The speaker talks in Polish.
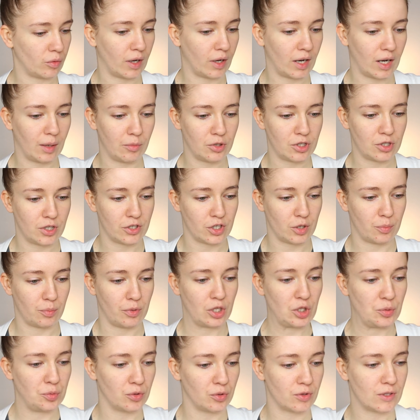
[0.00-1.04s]
ale myślę, że
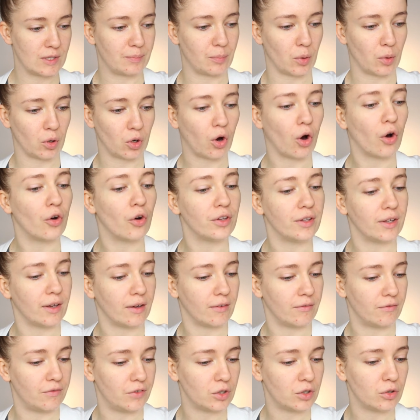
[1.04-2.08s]
5 minut
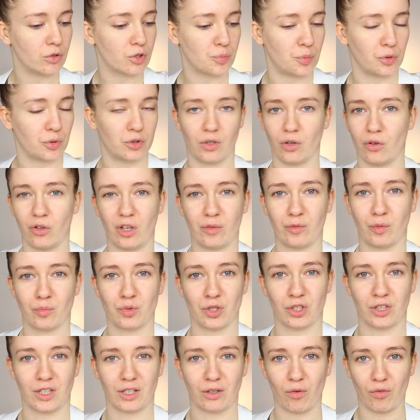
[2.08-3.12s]
spokojnie wygospodarujemy
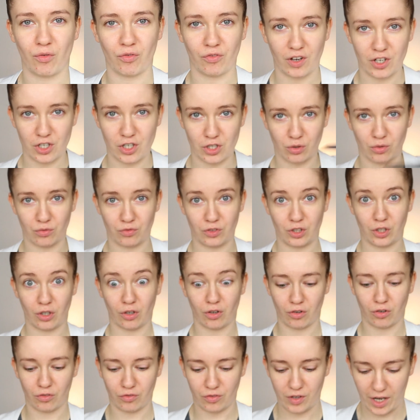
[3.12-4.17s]
przed taką ważną
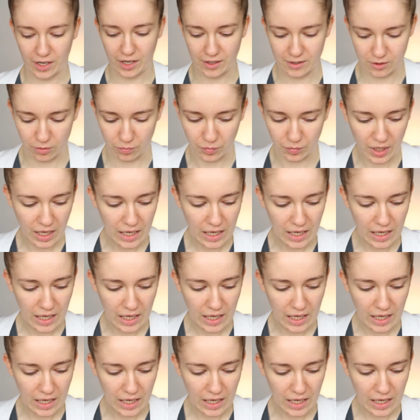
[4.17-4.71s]
wideokonferencją.